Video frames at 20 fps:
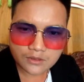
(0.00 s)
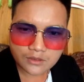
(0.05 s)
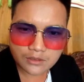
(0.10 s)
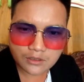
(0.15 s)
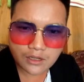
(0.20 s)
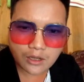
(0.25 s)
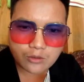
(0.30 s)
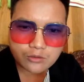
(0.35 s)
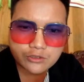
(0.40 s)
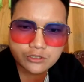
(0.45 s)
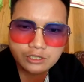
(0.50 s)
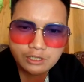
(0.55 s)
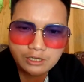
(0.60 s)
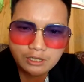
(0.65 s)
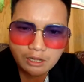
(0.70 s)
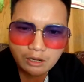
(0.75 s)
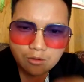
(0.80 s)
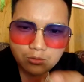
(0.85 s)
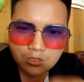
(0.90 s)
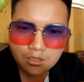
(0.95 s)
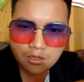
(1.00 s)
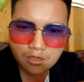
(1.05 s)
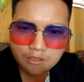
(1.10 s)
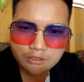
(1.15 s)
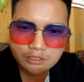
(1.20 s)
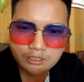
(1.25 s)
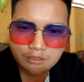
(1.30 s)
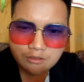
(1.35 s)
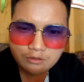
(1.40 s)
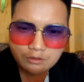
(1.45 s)
lâu chi lâu là lo
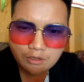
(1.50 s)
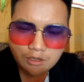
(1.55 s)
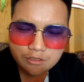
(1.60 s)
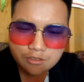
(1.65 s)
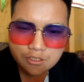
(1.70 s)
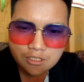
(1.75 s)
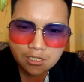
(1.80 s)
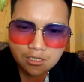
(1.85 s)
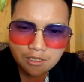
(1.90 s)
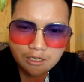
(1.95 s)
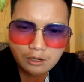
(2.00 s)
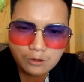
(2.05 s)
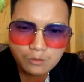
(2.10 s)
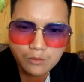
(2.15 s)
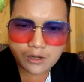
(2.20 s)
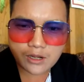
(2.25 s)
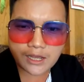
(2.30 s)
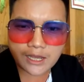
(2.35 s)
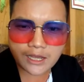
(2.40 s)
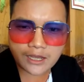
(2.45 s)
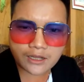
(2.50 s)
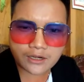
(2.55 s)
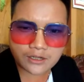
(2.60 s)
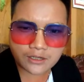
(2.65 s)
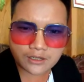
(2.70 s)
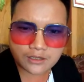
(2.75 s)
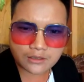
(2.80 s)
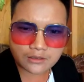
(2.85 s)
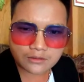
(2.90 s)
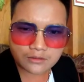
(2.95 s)
chỉnh cứ lo tiền câu mà a
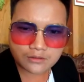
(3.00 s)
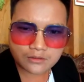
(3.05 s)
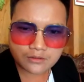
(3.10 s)
này